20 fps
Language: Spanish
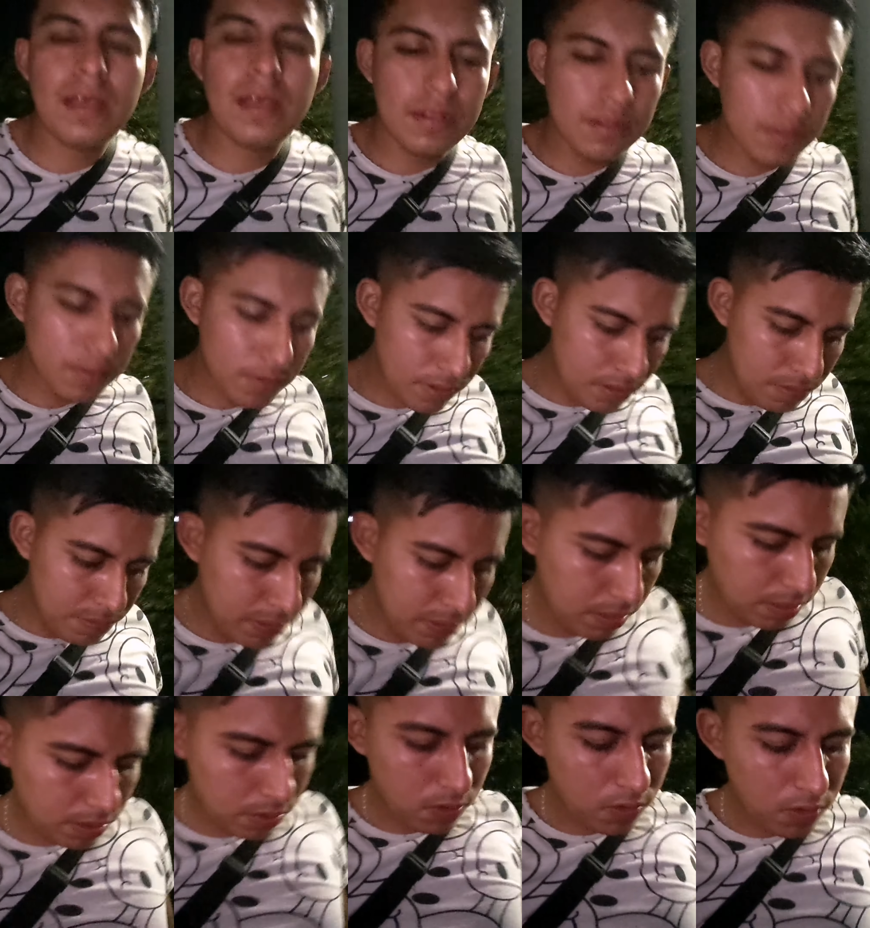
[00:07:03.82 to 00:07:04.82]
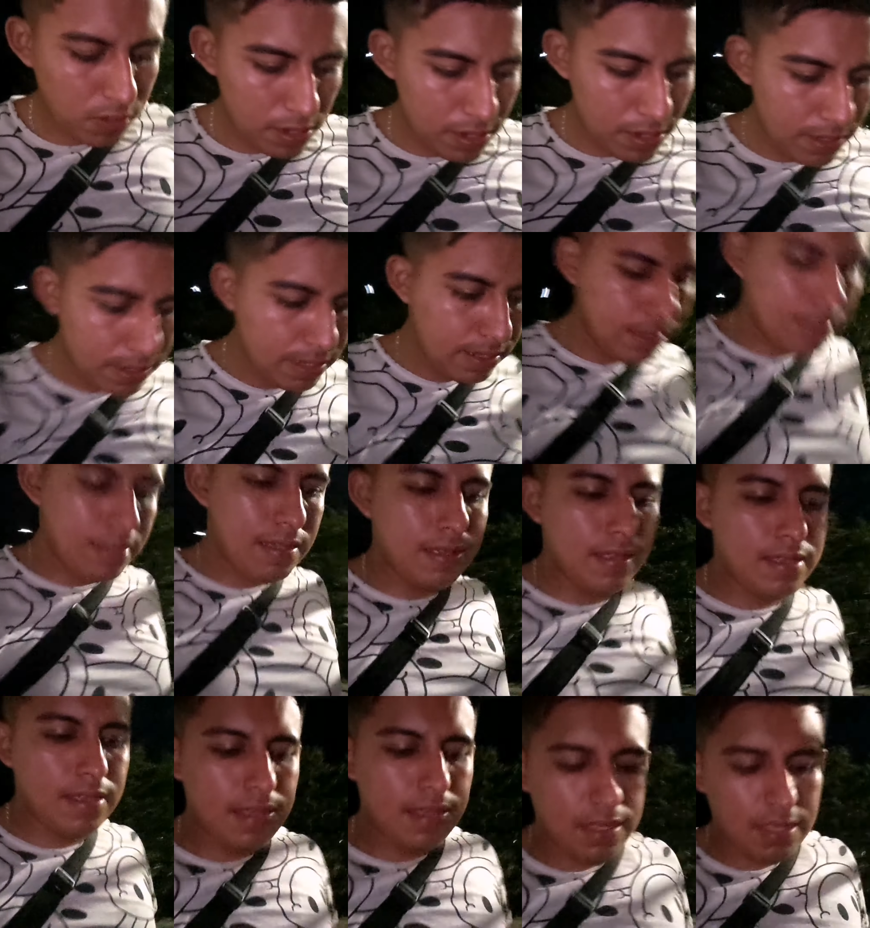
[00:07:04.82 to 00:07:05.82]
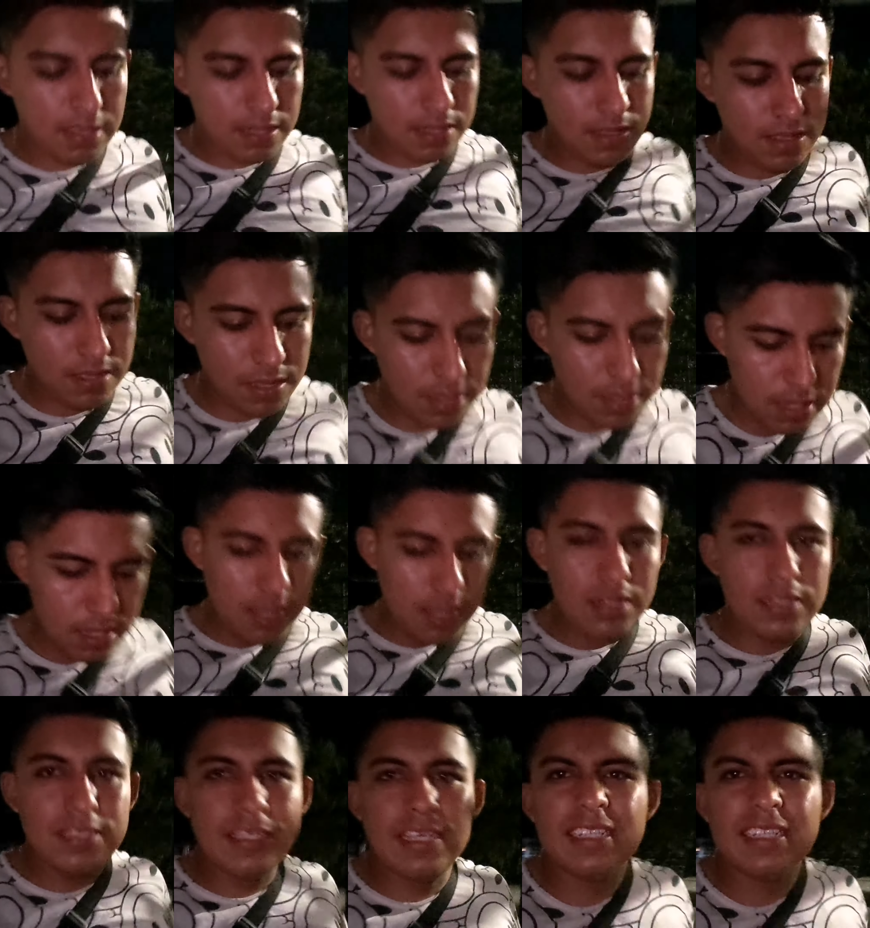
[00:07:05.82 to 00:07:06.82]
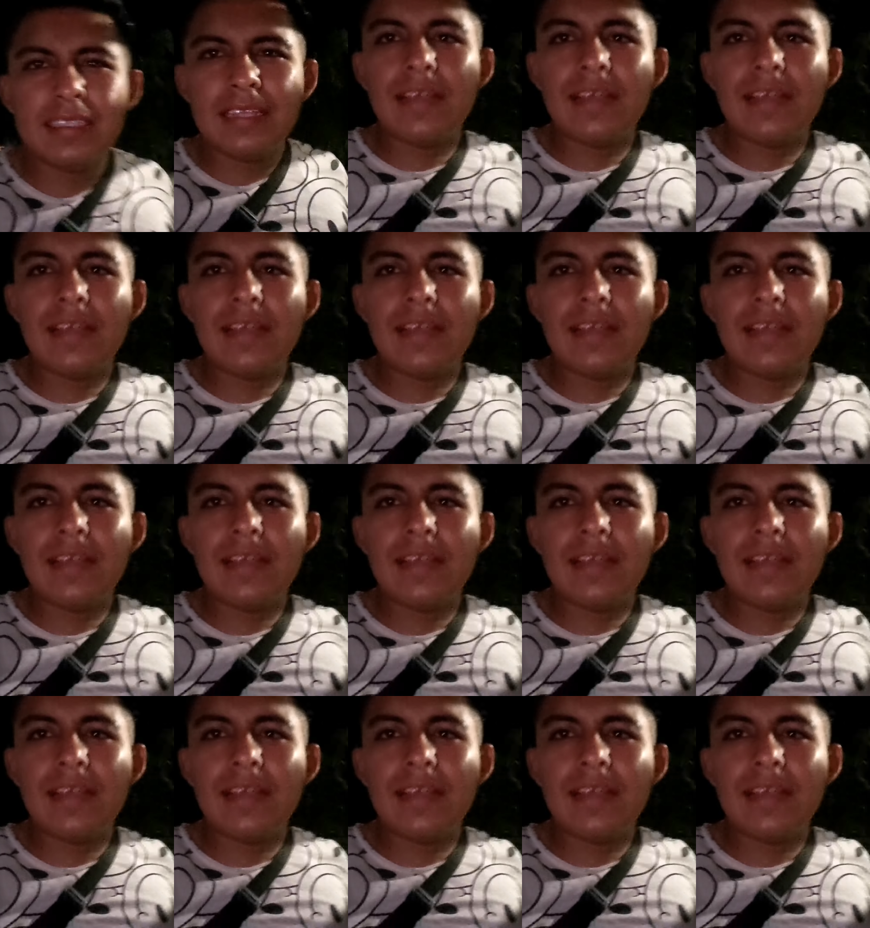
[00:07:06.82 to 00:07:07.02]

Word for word: ya, ya voy bajando del mirador, la neta que